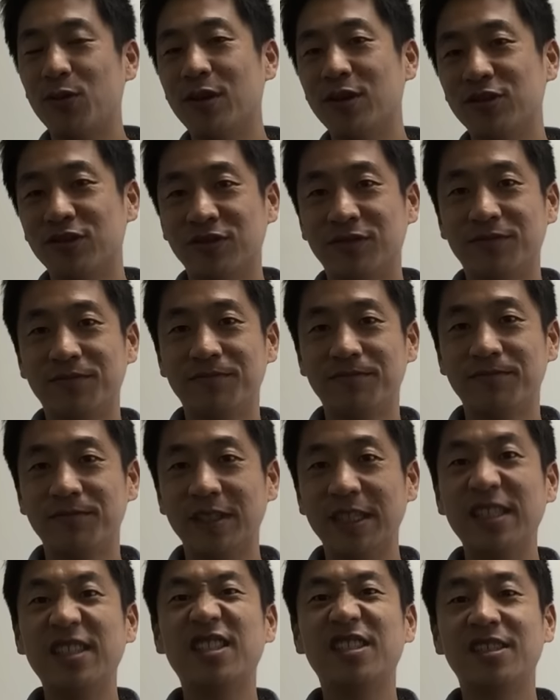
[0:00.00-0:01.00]
보내주는
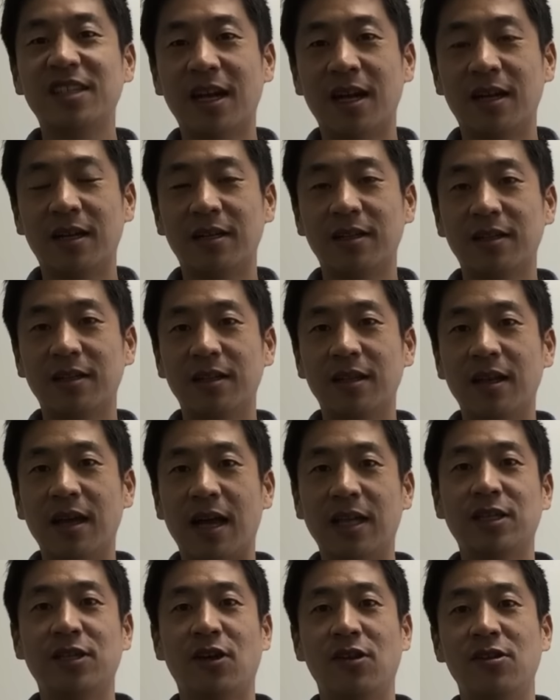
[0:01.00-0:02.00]
이 시장
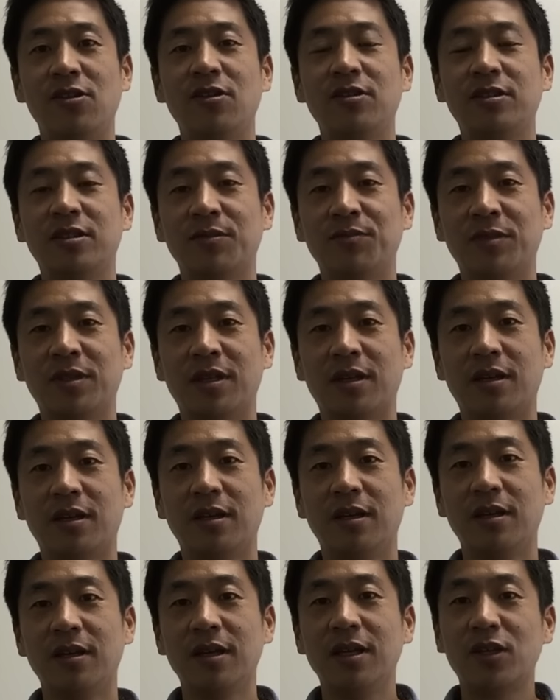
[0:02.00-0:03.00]
아직 열려 있습니다.
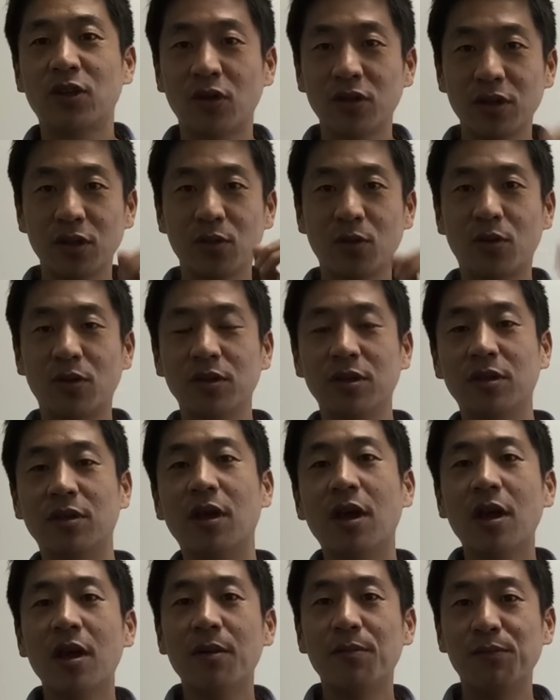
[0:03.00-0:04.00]
이 전제 조건은
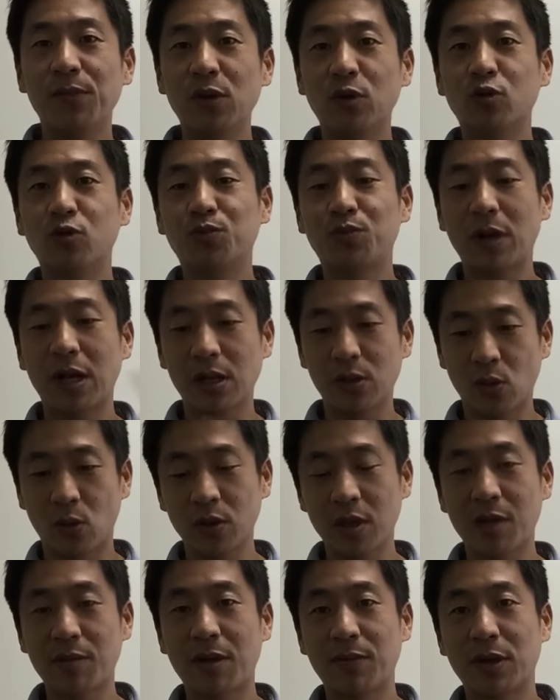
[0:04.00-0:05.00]
미국발
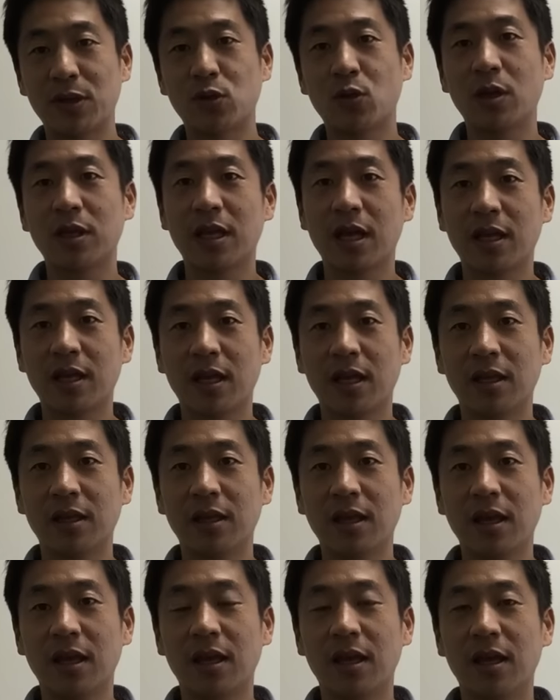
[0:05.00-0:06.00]
동남아 배송이 돼야
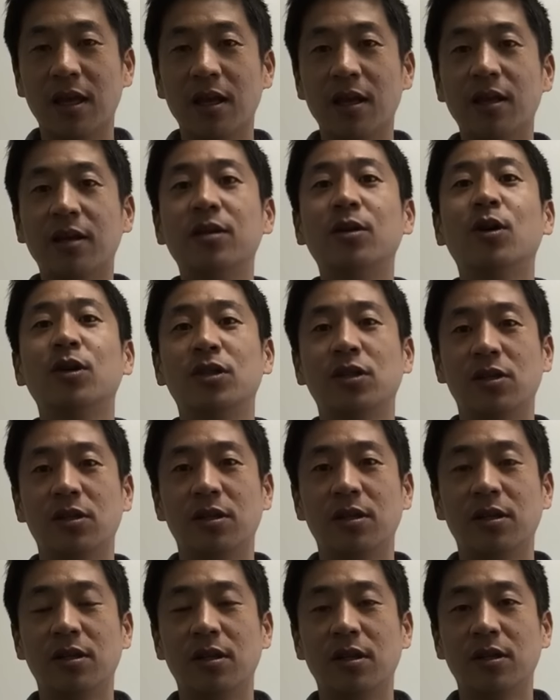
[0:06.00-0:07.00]
되는데 그것을
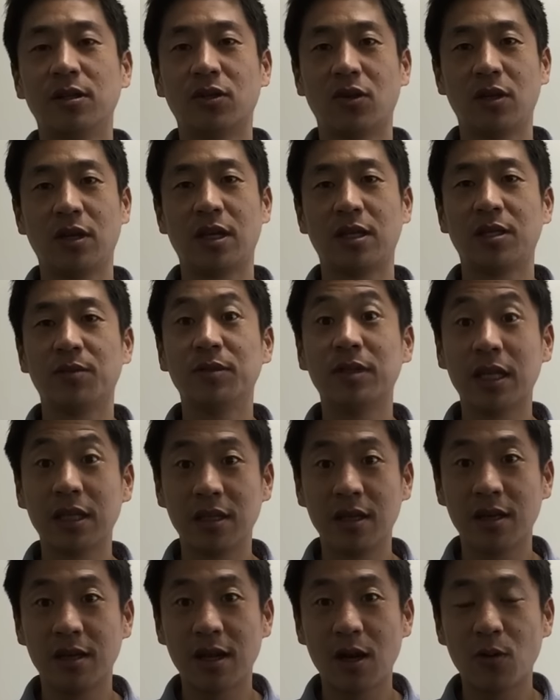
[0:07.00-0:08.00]
저희가 지금
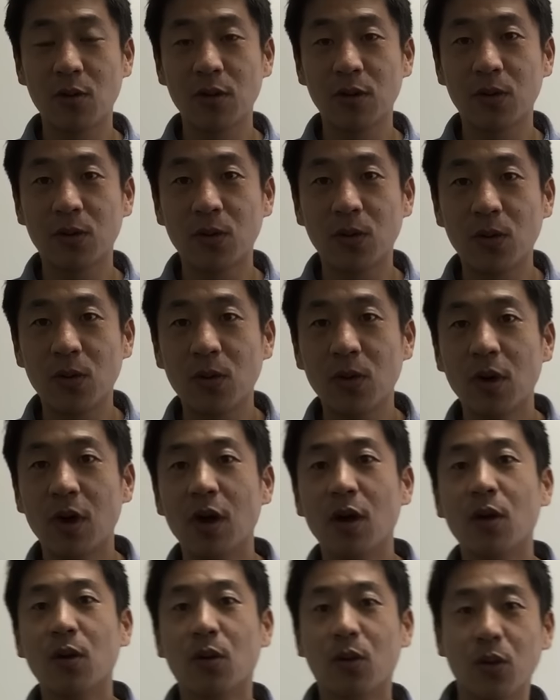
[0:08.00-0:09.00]
세팅을 하고 있고
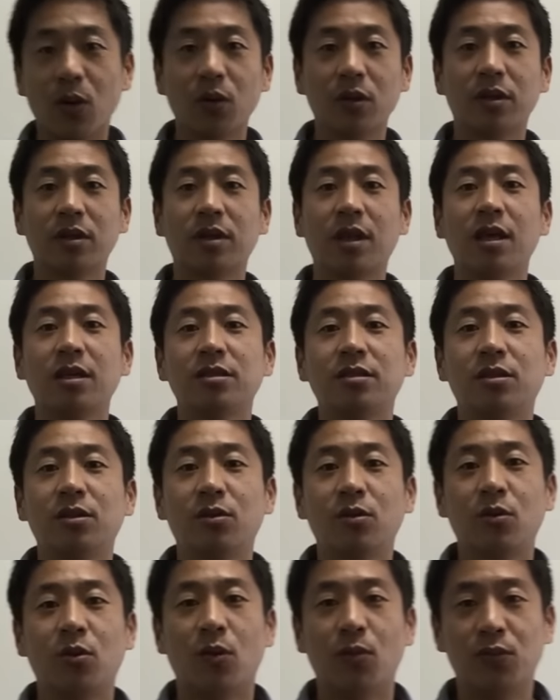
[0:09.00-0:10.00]
곧
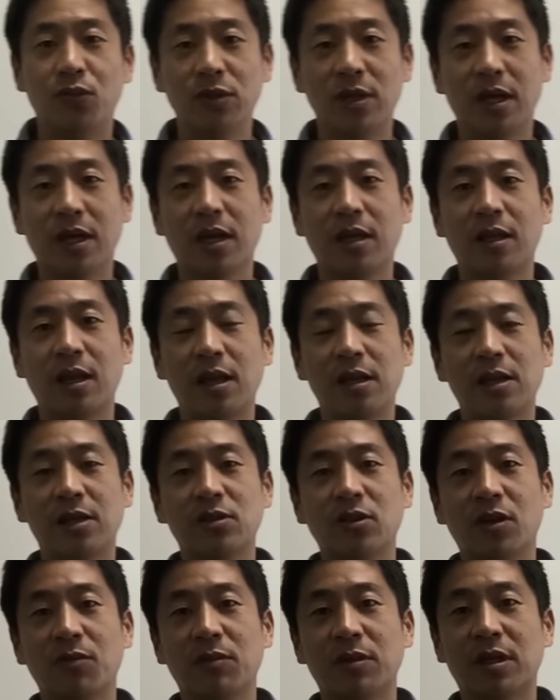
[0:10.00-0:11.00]
테스트로 오픈하게 될
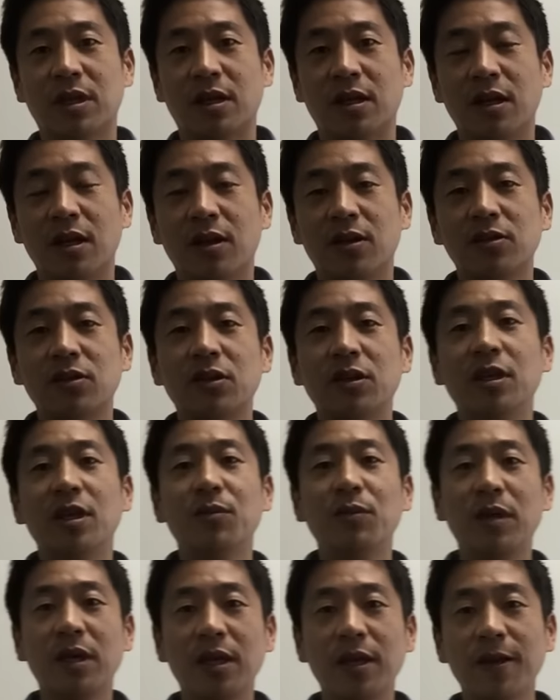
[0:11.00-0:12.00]
예정입니다. 그래서
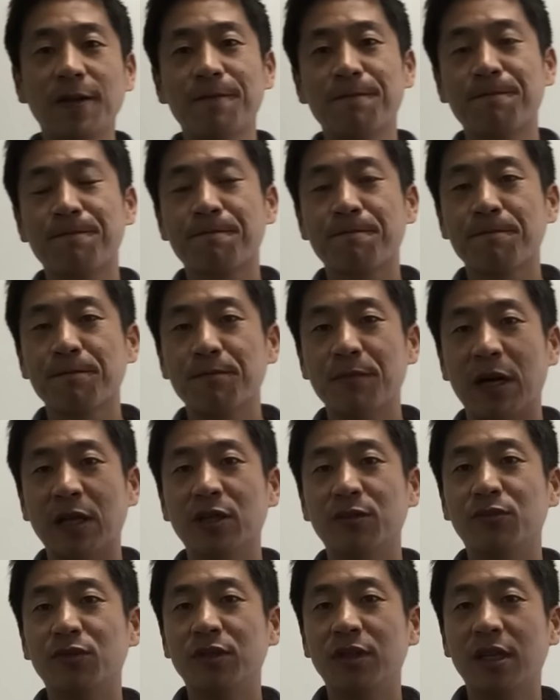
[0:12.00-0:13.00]
이미
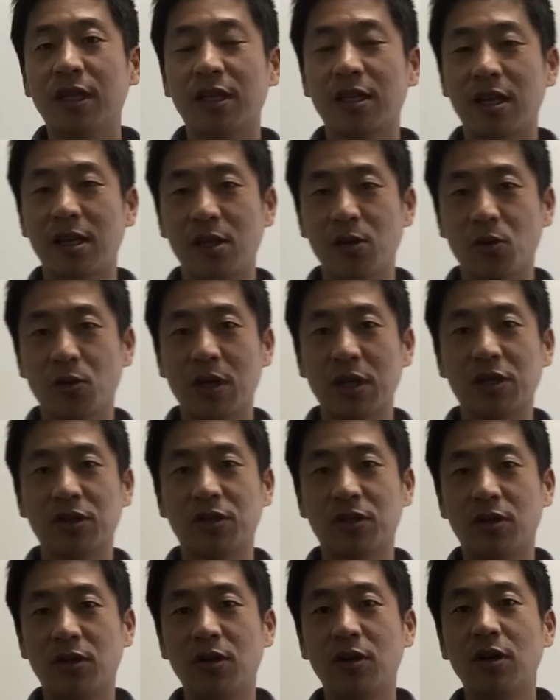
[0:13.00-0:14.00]
많은 분들이 기다리고
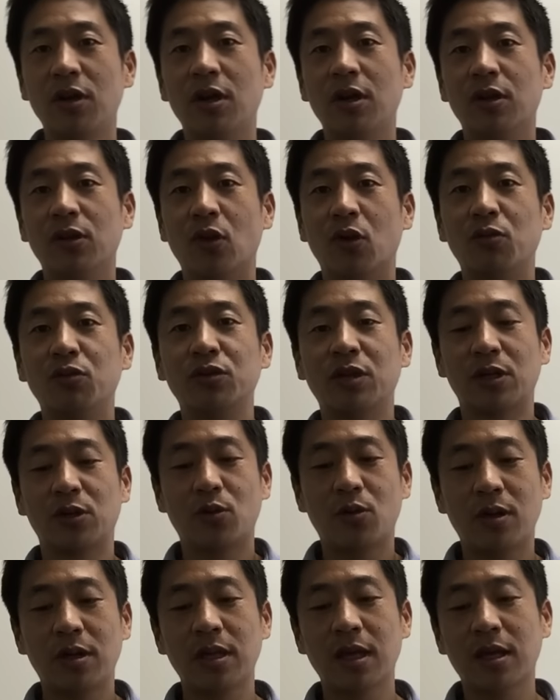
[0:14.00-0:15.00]
계셔서 너무
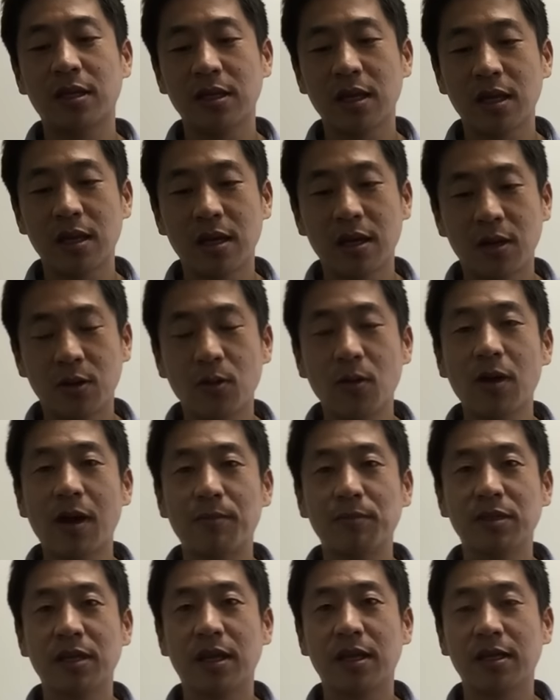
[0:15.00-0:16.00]
죄송하게 생각하고
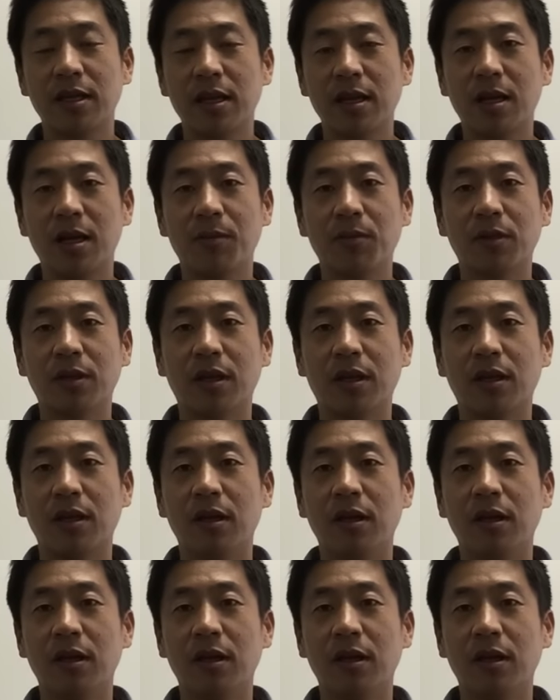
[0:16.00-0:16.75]
감사하게 생각합니다.